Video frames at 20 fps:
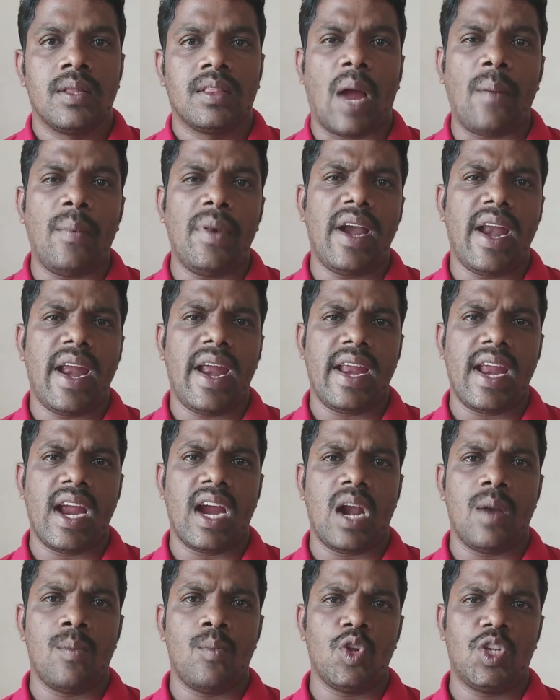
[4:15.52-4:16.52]
தமிழே
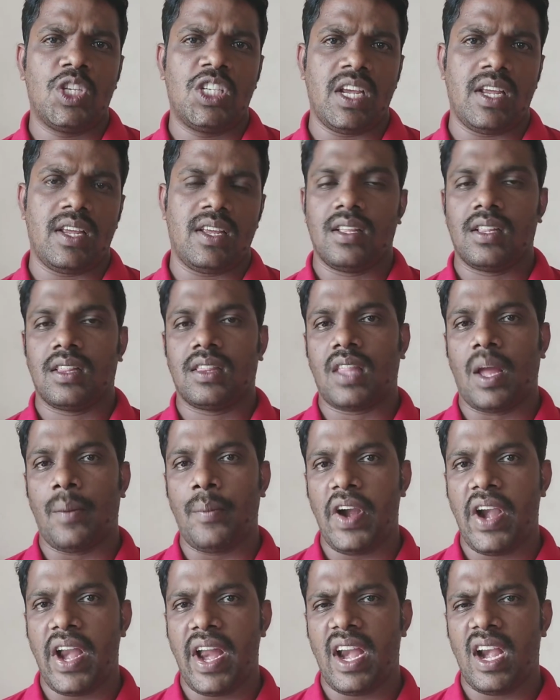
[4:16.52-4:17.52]
எங்கள் மூச்சு
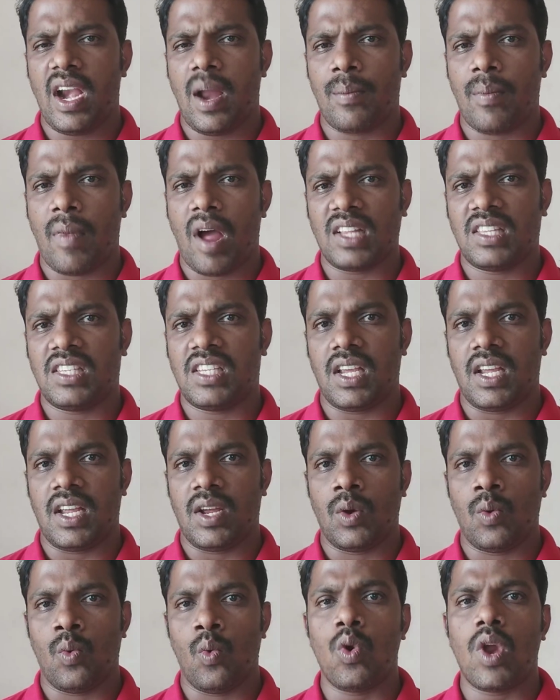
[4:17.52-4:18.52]
தமிழே நம் ஆட்சி
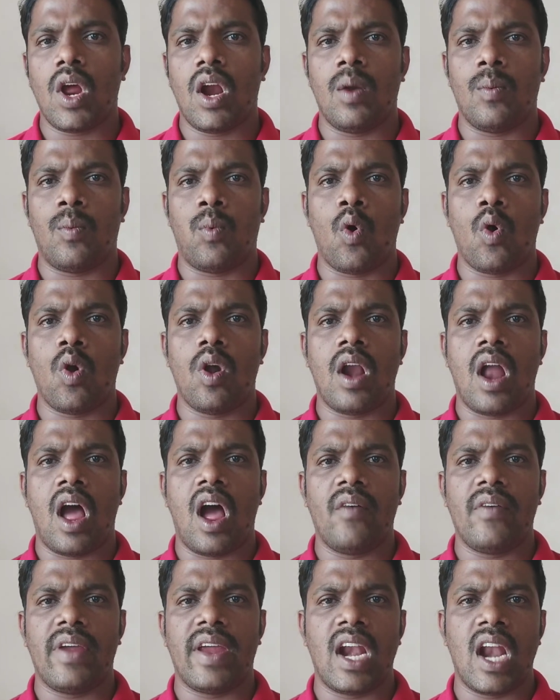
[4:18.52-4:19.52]
உடல் பொருள்
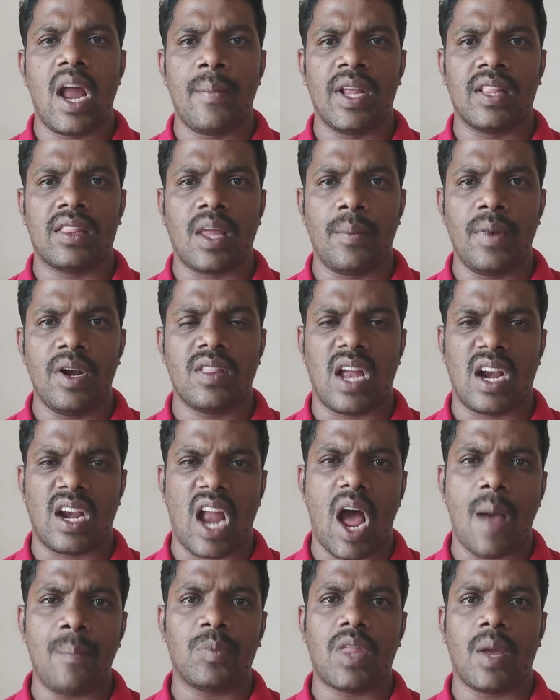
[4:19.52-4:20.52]
ஆவி எல்லாமே தமிழ் தான்
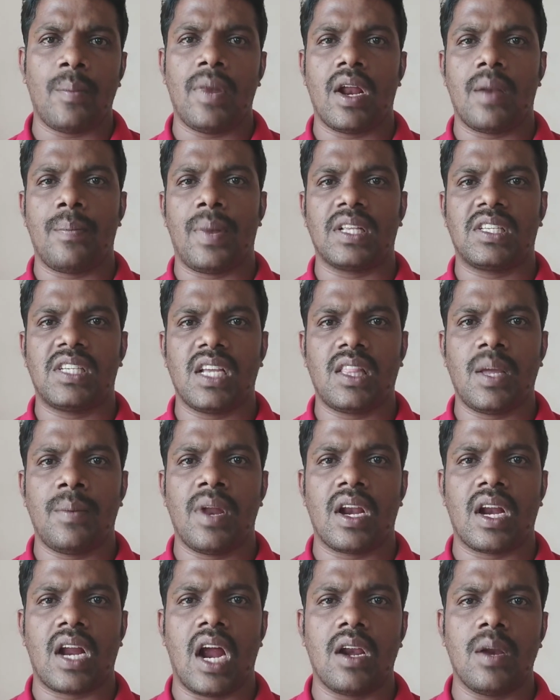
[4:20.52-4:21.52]
நாம் தமிழர் பச்சை
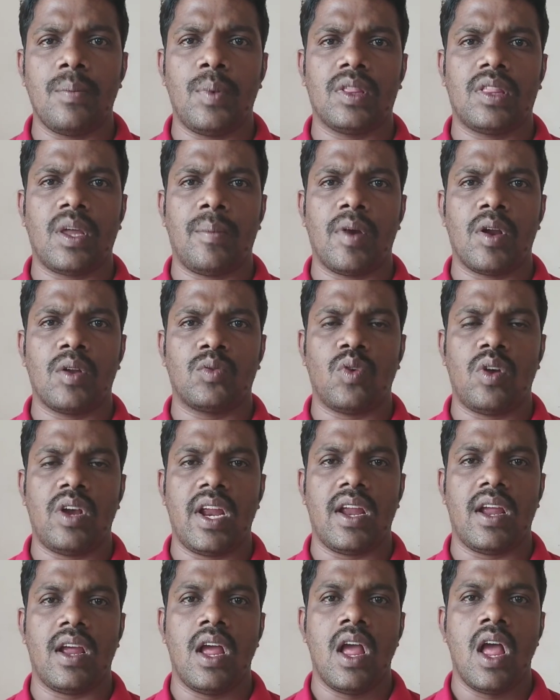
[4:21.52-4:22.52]
தமிழர் கருப்பு தமிழர்
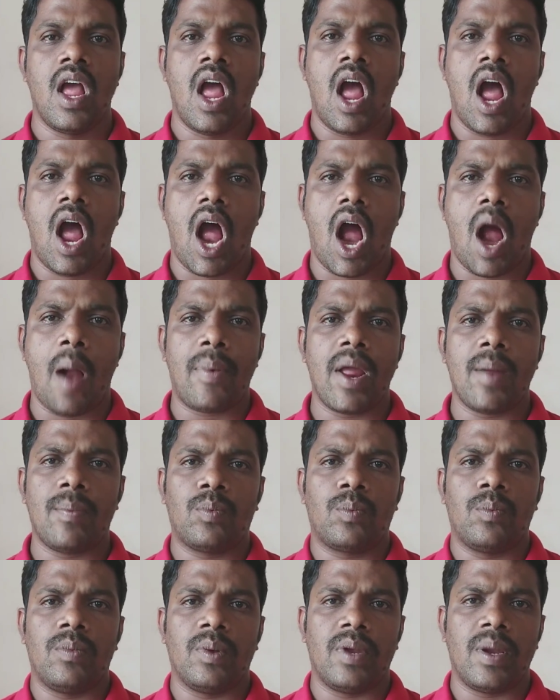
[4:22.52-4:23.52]
சொல்லி அப்படியே
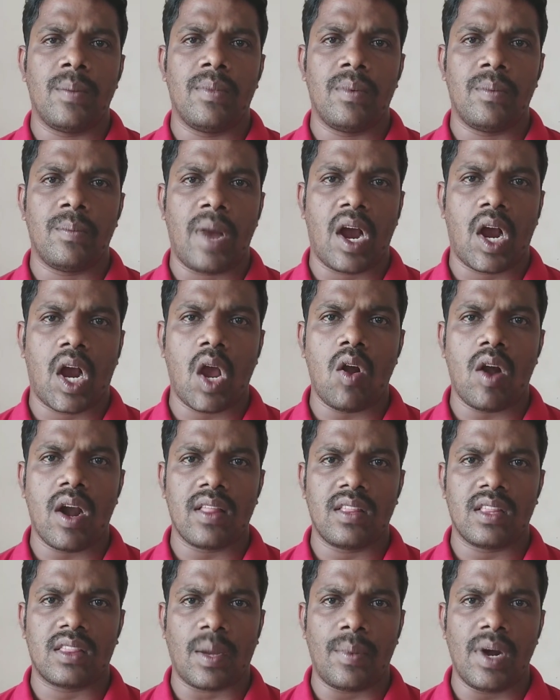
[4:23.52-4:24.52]
மக்களோட
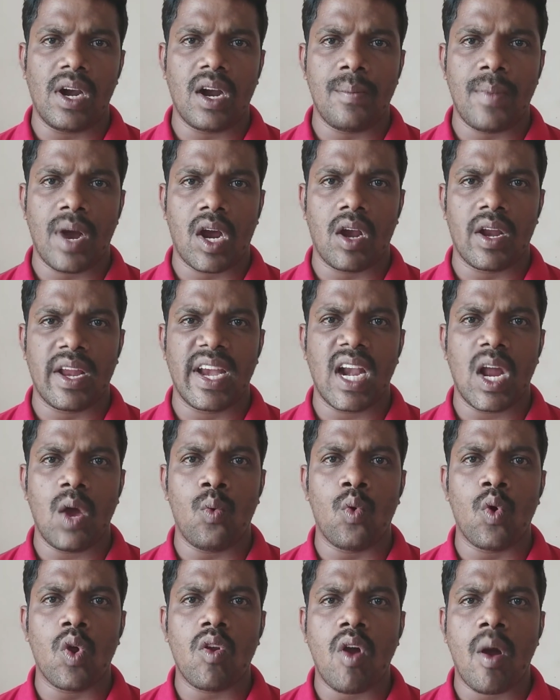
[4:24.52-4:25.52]
இந்த தமிழக மக்கள் என்ன
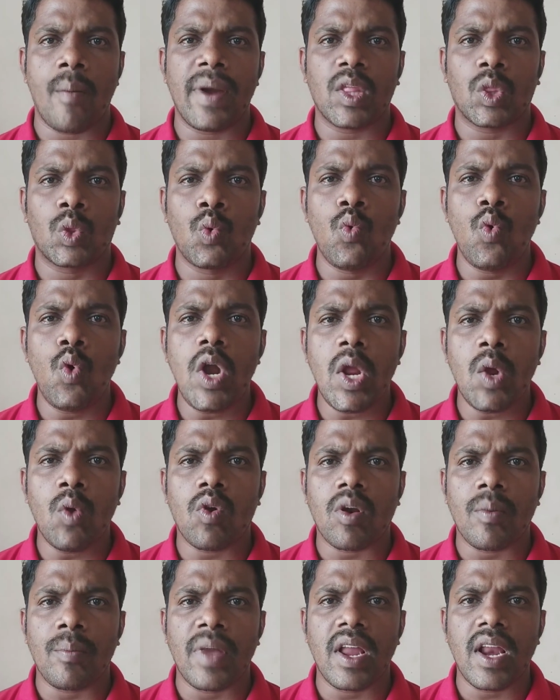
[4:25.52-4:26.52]
உணரும் அப்படியே தூண்டி
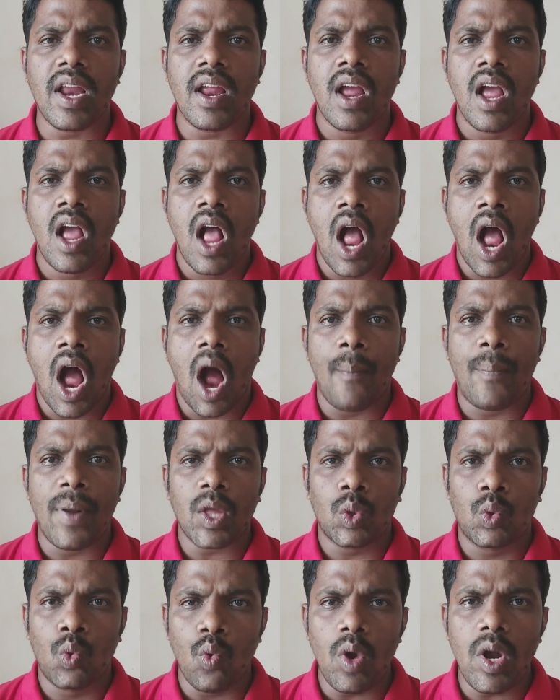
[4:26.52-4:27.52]
விடுற மாரி
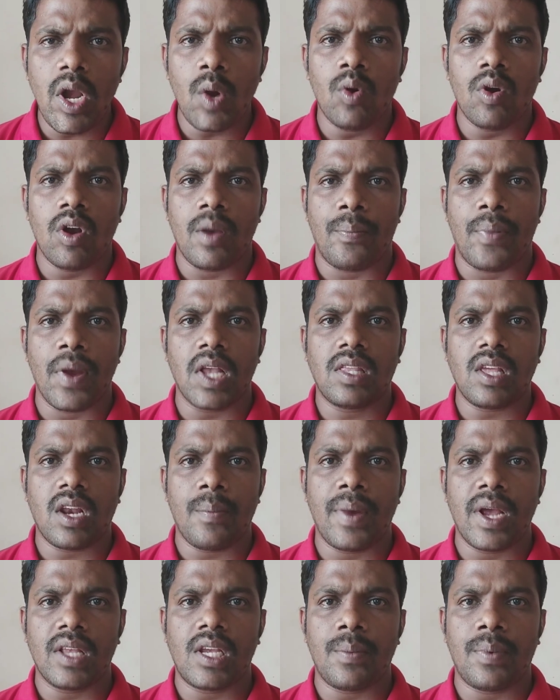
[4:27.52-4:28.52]
அப்படியே தூண்டி விடணும் பேசுகிற
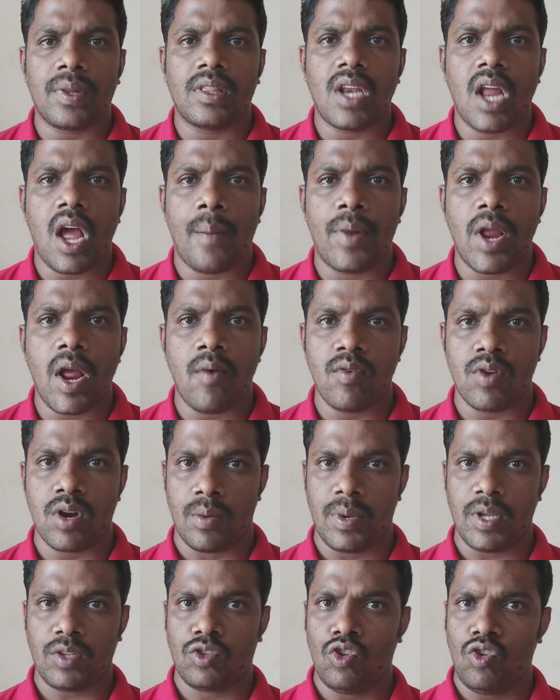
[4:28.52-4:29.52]
பேச்சை பார்த்தீங்கன்னா அப்படியே அவனுக்கு
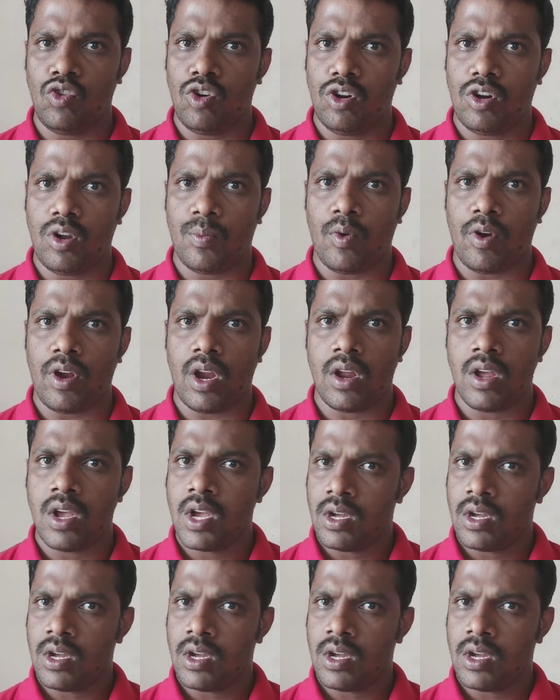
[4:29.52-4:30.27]
அப்படியே சில்லுட்டு போய்